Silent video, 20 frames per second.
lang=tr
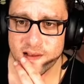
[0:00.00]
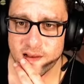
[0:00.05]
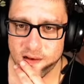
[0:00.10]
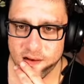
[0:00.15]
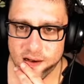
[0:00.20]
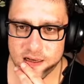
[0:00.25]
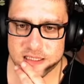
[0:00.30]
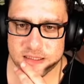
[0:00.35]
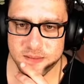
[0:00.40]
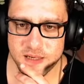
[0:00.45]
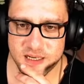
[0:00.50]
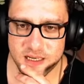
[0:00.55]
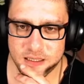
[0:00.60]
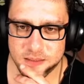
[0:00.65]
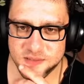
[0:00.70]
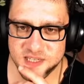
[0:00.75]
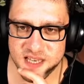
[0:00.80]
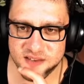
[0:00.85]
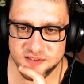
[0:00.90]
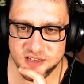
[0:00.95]
Hadi
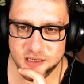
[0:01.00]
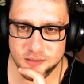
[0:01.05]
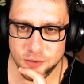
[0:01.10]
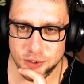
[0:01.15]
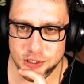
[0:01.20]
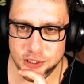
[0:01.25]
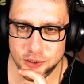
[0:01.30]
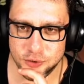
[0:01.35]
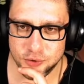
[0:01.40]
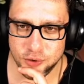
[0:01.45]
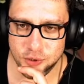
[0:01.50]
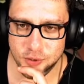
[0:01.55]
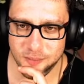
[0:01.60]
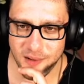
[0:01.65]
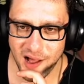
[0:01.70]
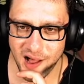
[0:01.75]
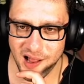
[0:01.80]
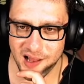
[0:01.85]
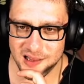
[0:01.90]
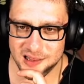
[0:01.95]
bakalım sevgili moderatörüm.
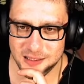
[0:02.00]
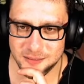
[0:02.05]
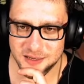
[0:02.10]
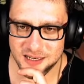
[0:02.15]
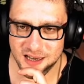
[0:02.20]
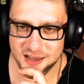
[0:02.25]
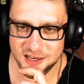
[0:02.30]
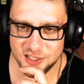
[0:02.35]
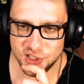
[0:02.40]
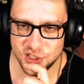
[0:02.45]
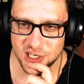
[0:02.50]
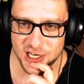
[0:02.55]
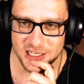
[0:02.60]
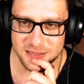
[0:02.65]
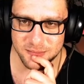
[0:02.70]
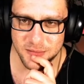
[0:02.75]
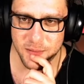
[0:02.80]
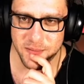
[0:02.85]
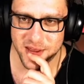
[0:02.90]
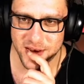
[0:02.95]
Alnımı kara
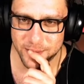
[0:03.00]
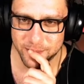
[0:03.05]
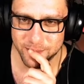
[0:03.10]
çıkartma beni.